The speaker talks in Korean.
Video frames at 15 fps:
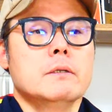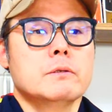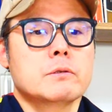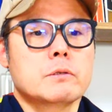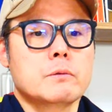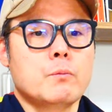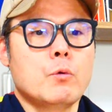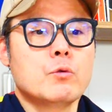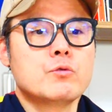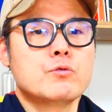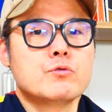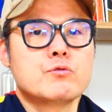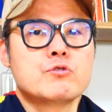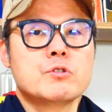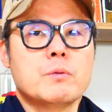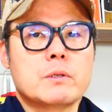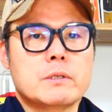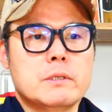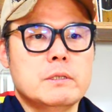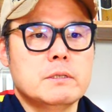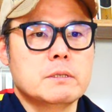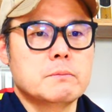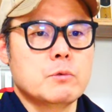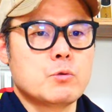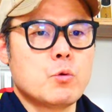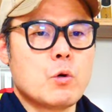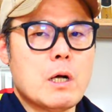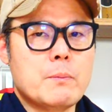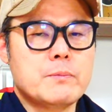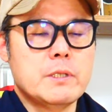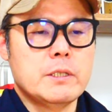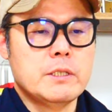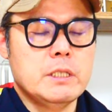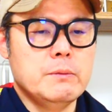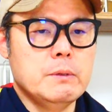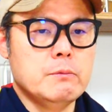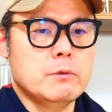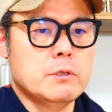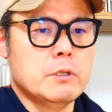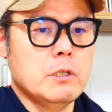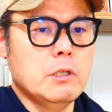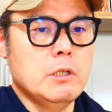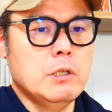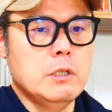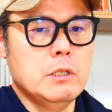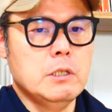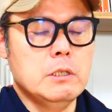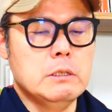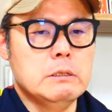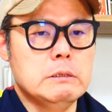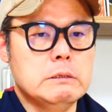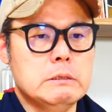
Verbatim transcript: 특히 보수 유튜버들 지금 뭐조갑제 TV부터